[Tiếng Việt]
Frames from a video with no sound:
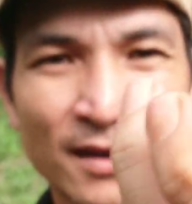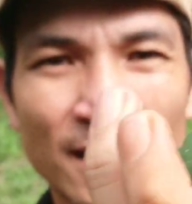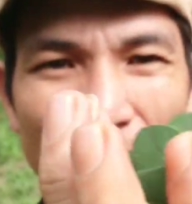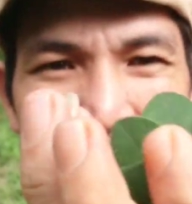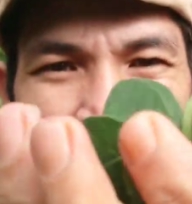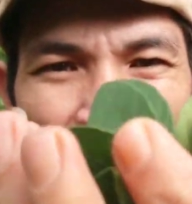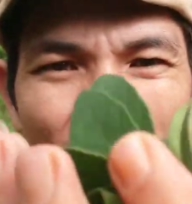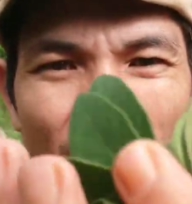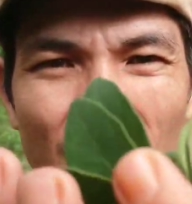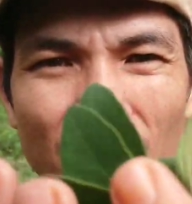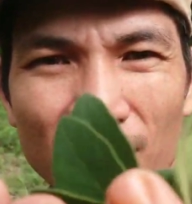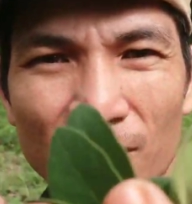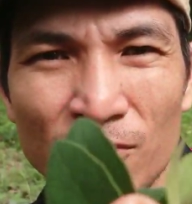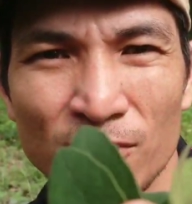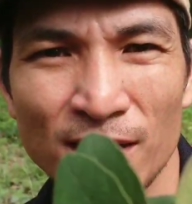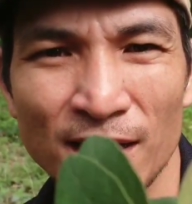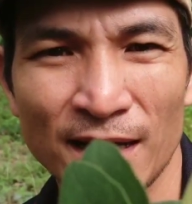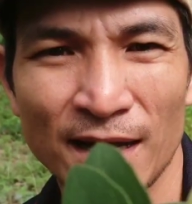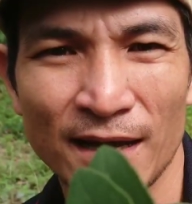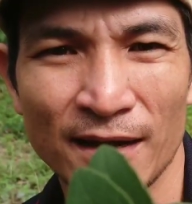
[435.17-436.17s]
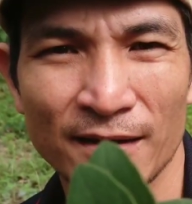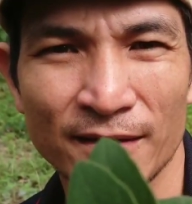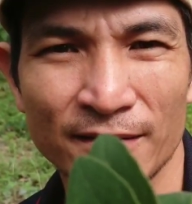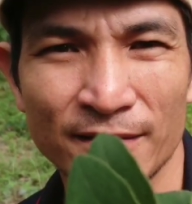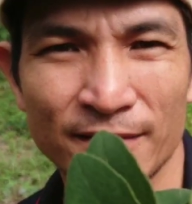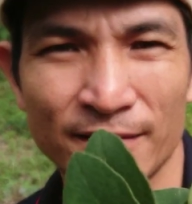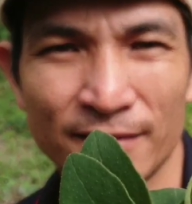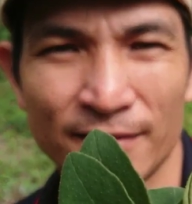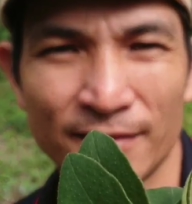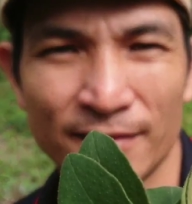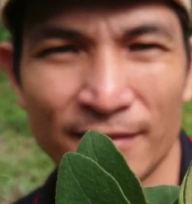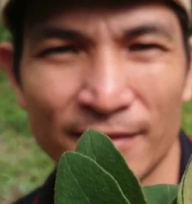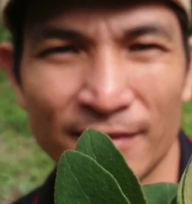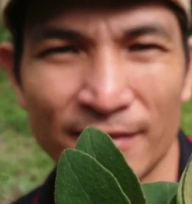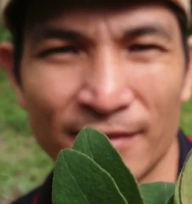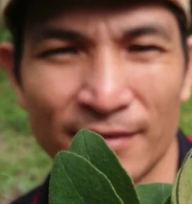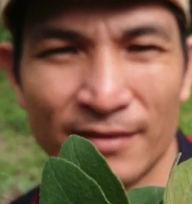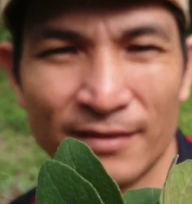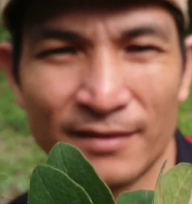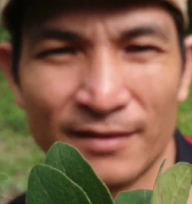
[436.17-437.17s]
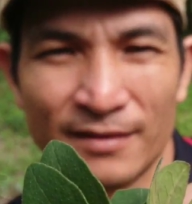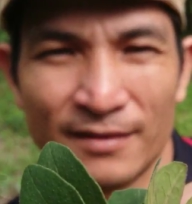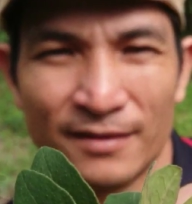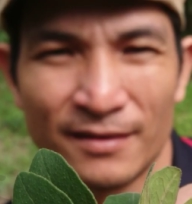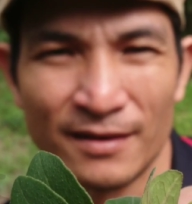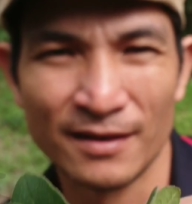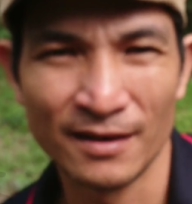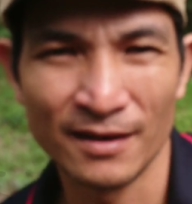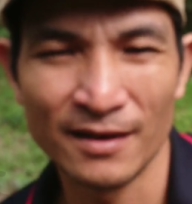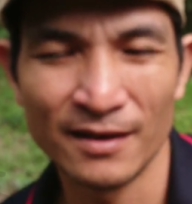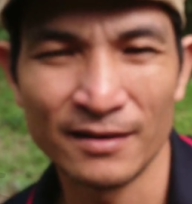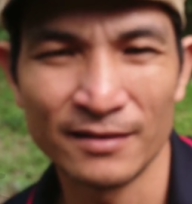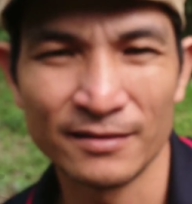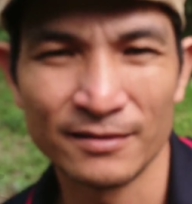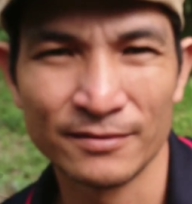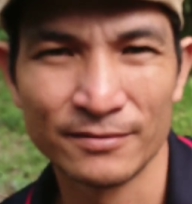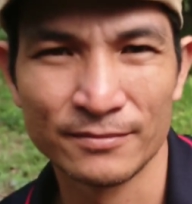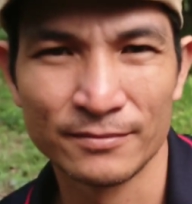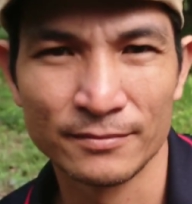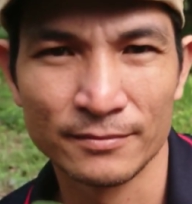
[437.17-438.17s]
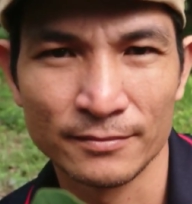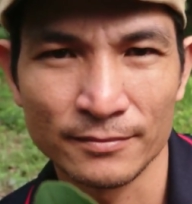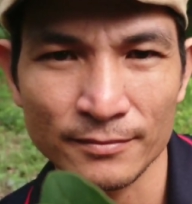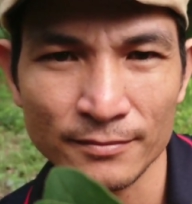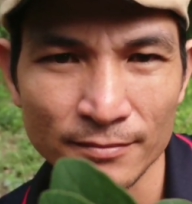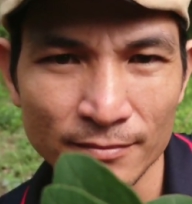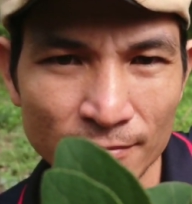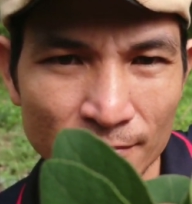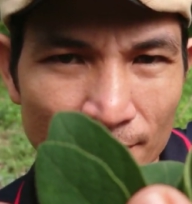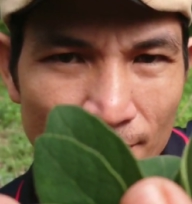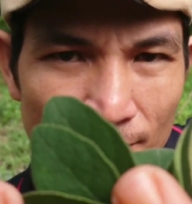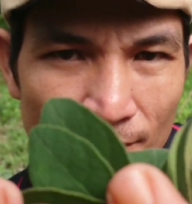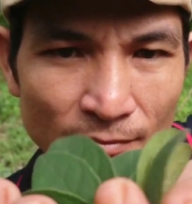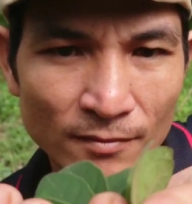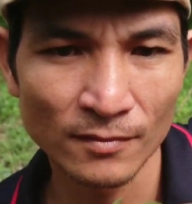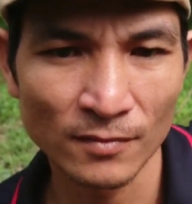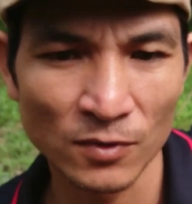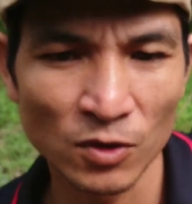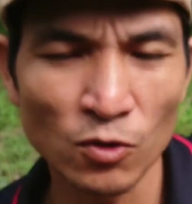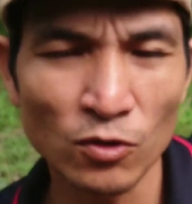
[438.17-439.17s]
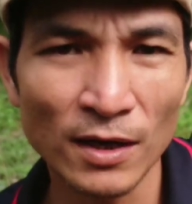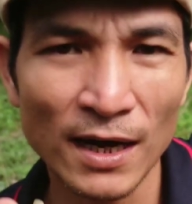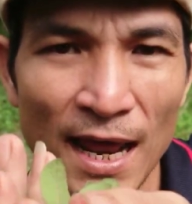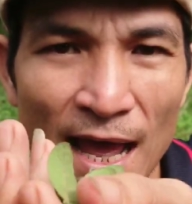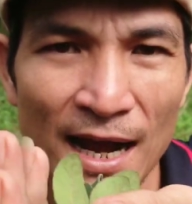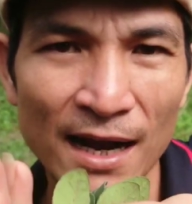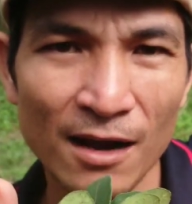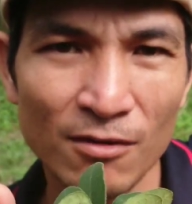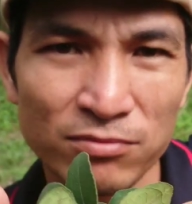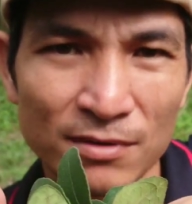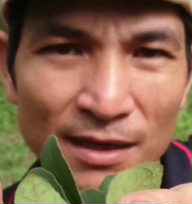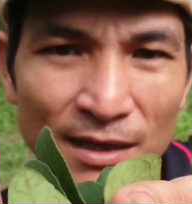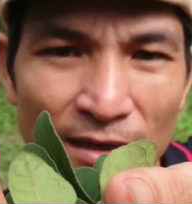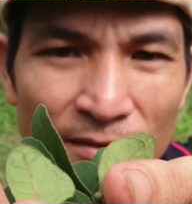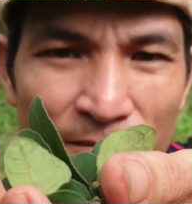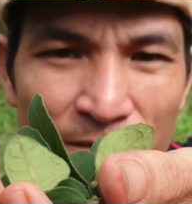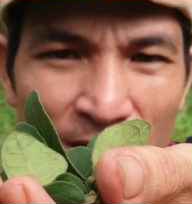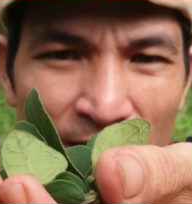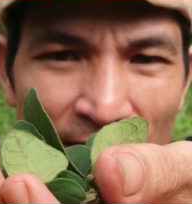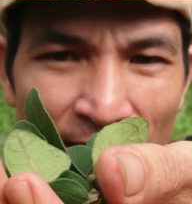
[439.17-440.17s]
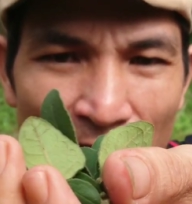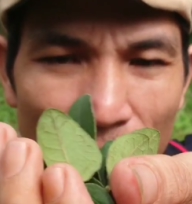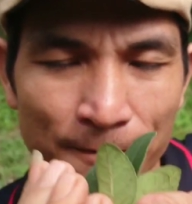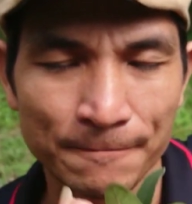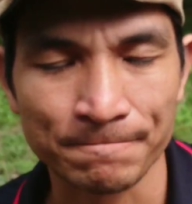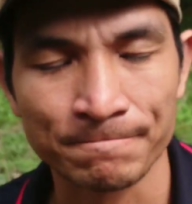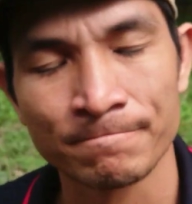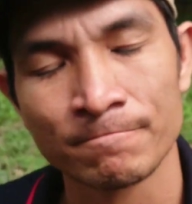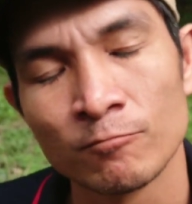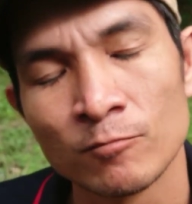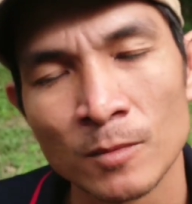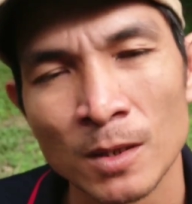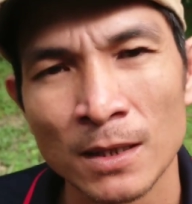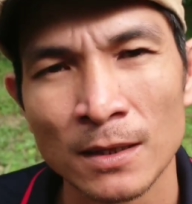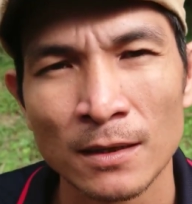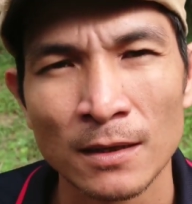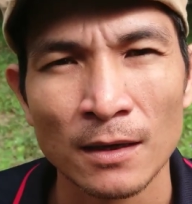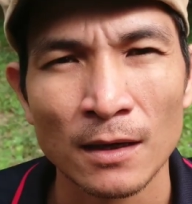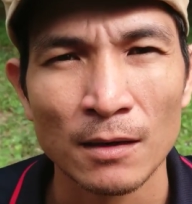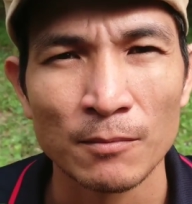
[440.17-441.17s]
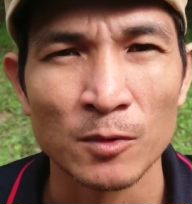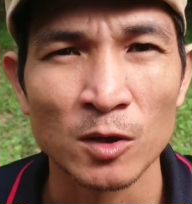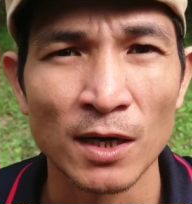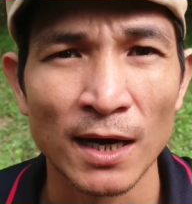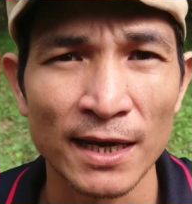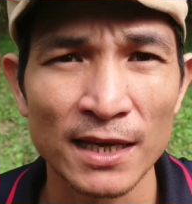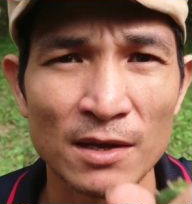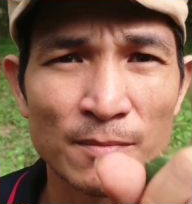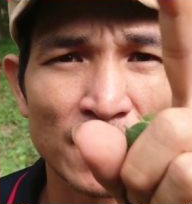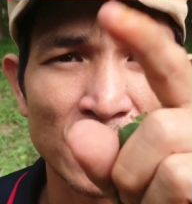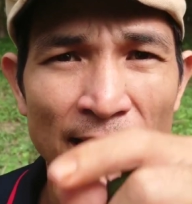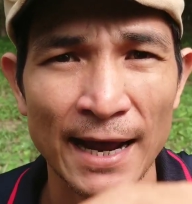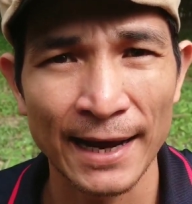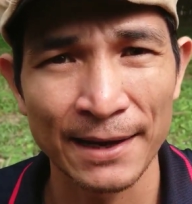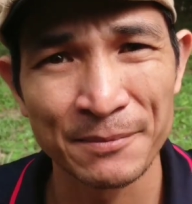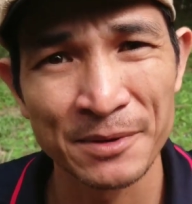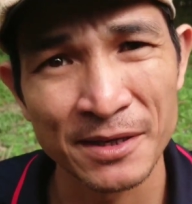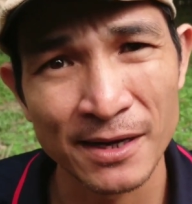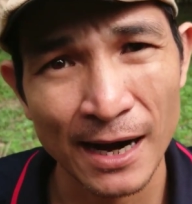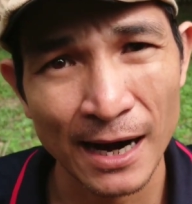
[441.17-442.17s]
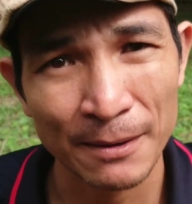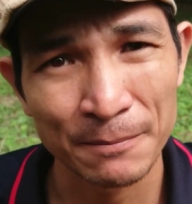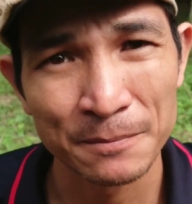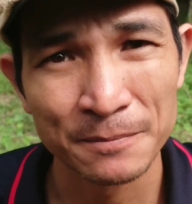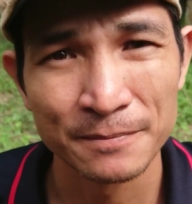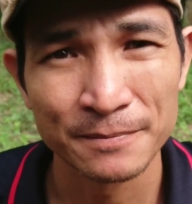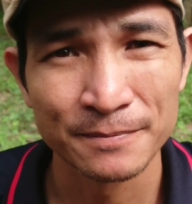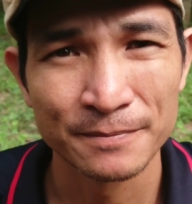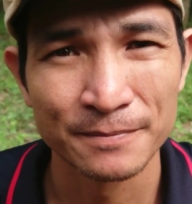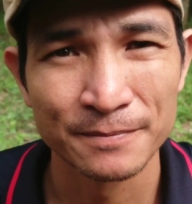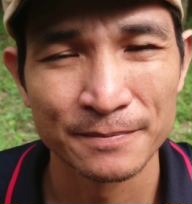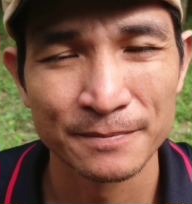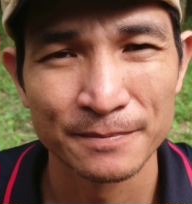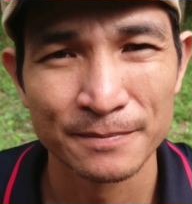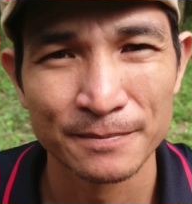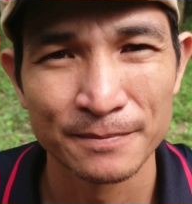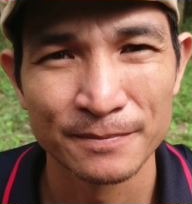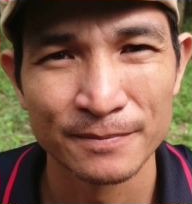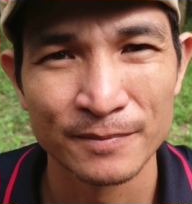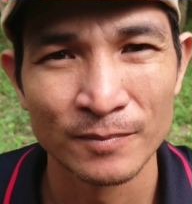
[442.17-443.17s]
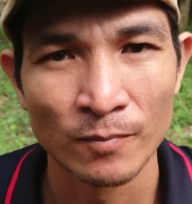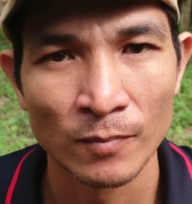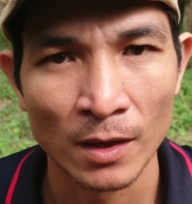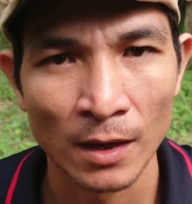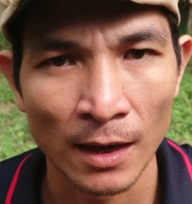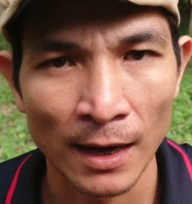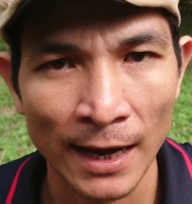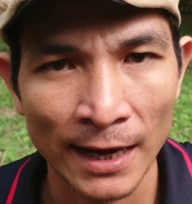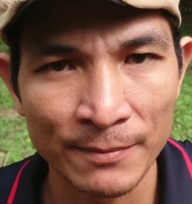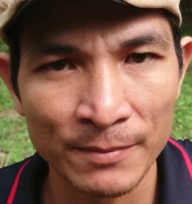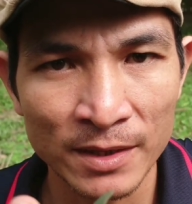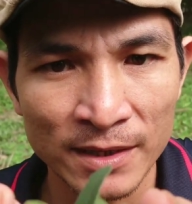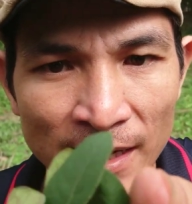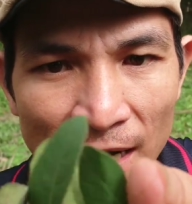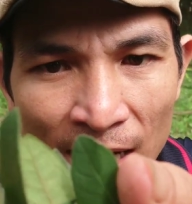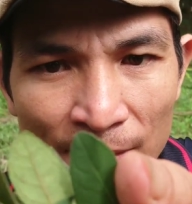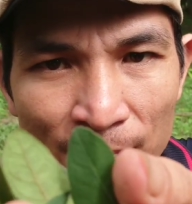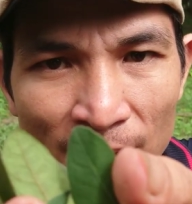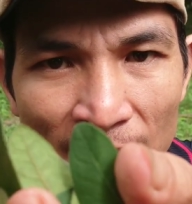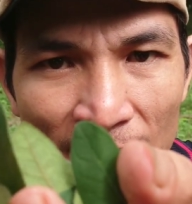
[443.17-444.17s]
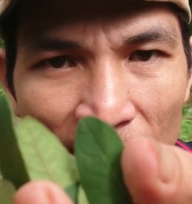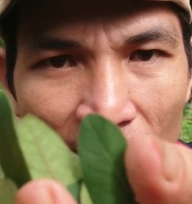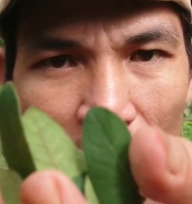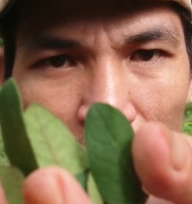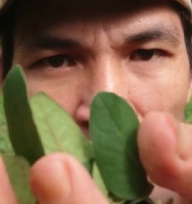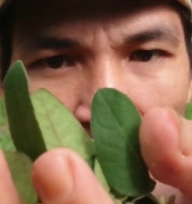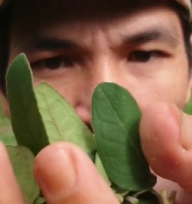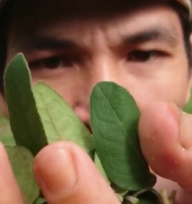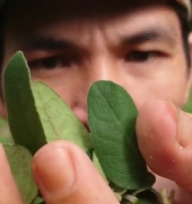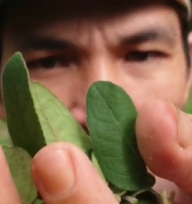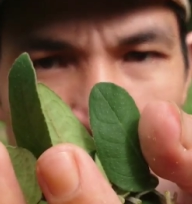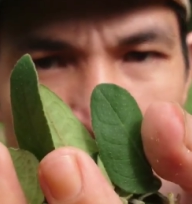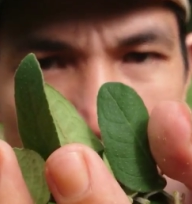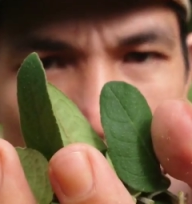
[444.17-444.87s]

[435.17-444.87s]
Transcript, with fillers: ha vuốt vậy nha đó vuốt cái lá không vậy nè em người nghe mười lấy cho mình 20 gram 20 gram lá không này